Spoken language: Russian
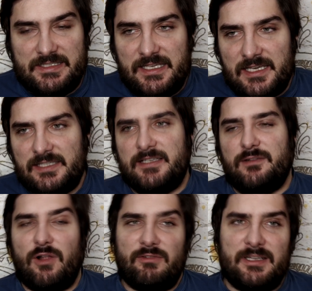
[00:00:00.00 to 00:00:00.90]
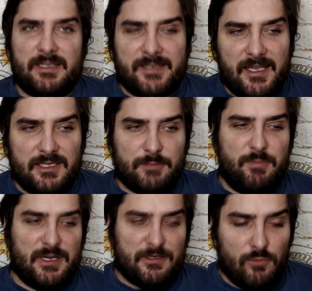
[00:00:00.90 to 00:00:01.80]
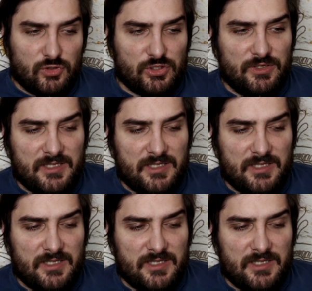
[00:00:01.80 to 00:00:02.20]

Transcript: здесь главный тренер Первушин